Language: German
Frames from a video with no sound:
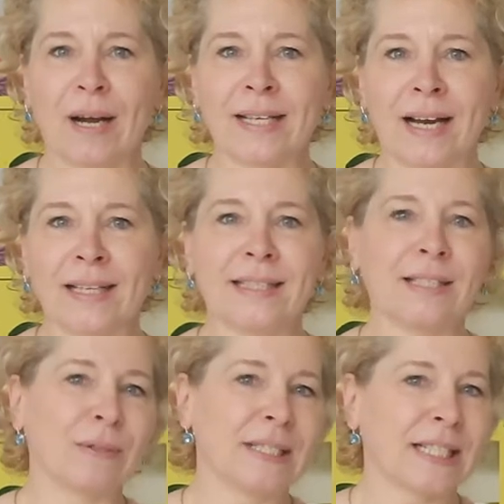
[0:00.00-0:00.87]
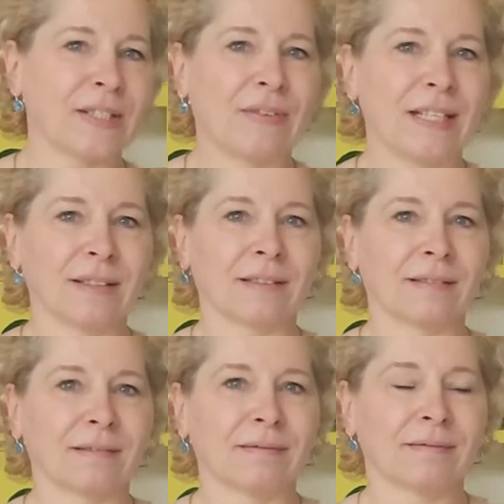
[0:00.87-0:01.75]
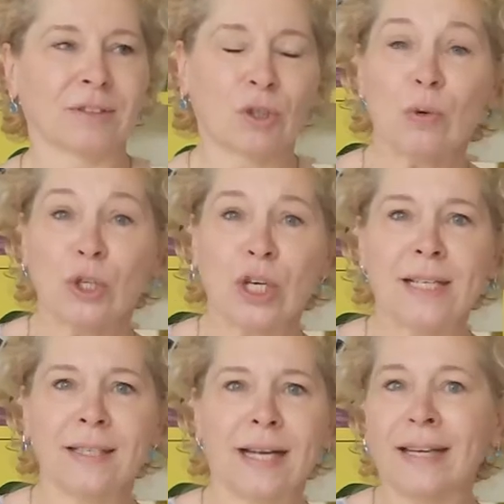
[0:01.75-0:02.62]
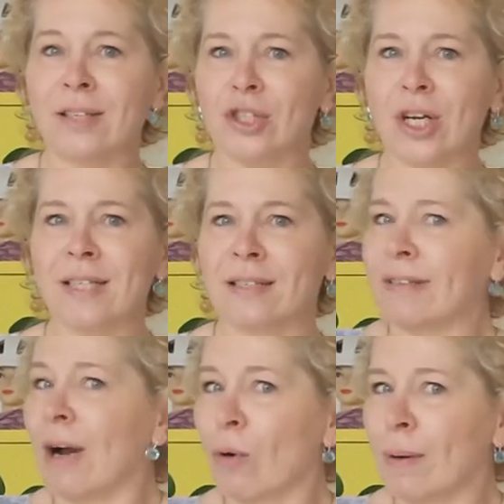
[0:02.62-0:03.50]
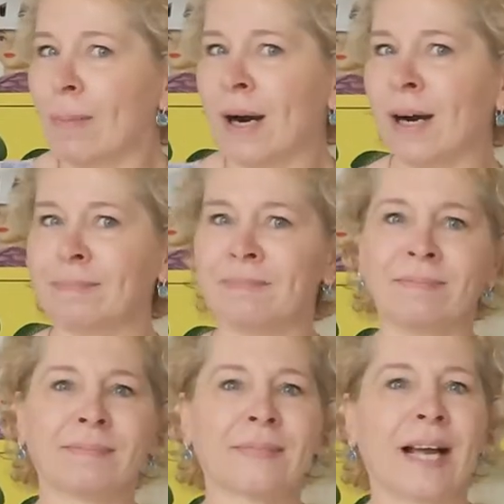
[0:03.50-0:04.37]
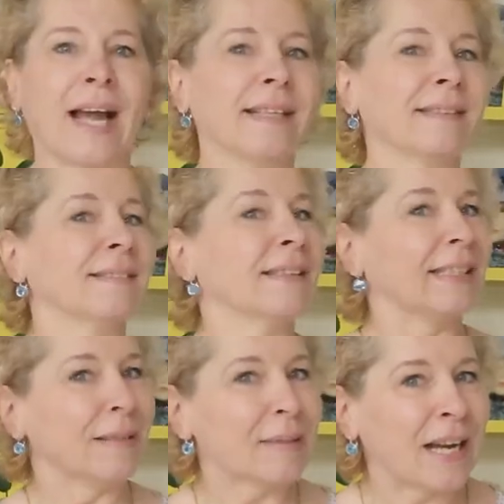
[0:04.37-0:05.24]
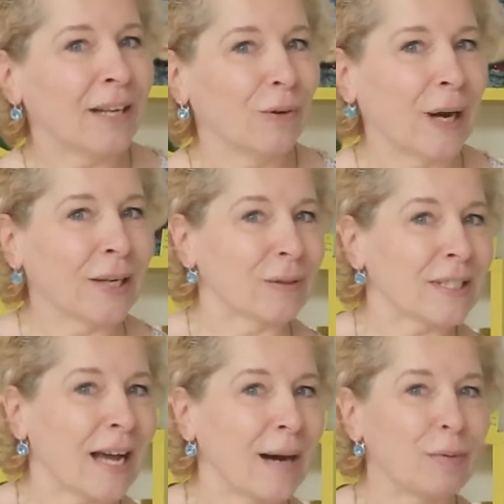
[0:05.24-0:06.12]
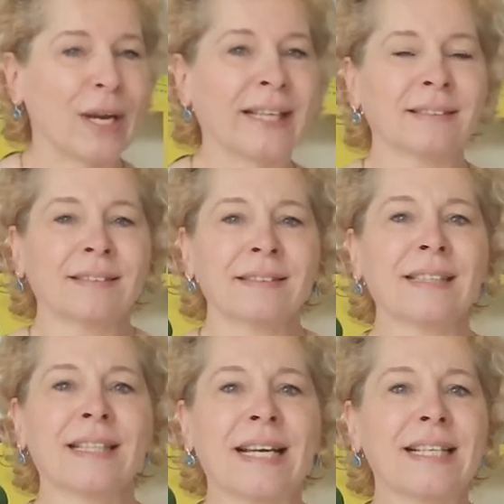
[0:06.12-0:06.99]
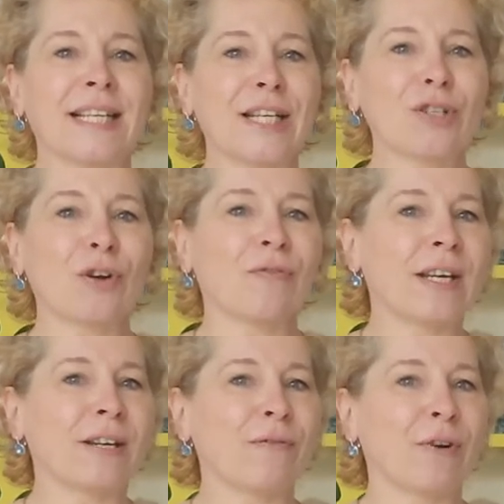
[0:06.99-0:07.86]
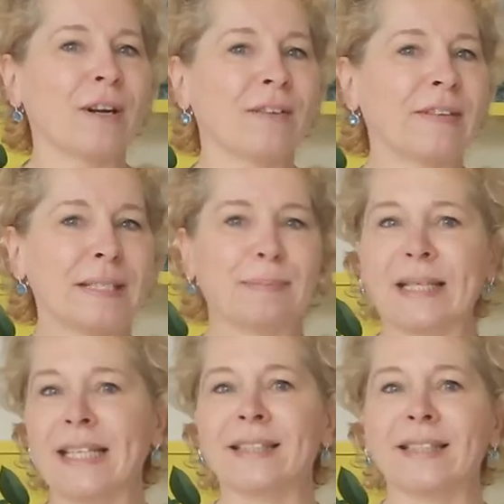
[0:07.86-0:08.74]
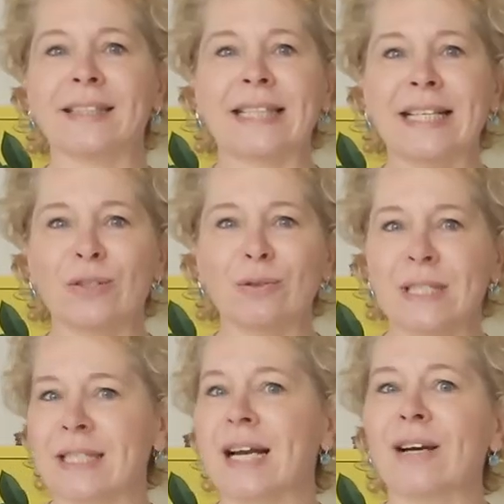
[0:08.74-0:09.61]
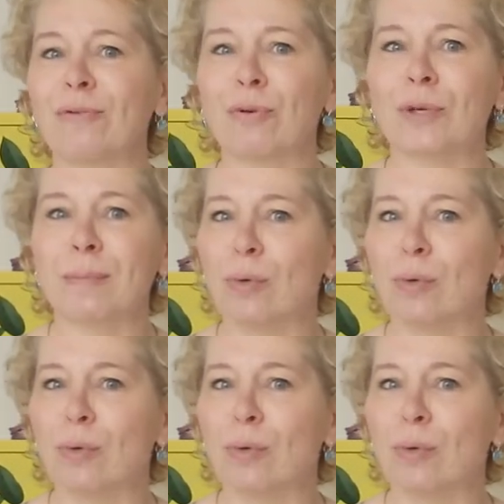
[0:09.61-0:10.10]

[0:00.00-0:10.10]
an alle, die uns jetzt wieder zugeschaltet, angeschaltet, wie auch immer haben. Ein Liebes Hallo an unsere Abonnenten, die schon wieder voller Wissbegierde jetzt sozusagen vor dem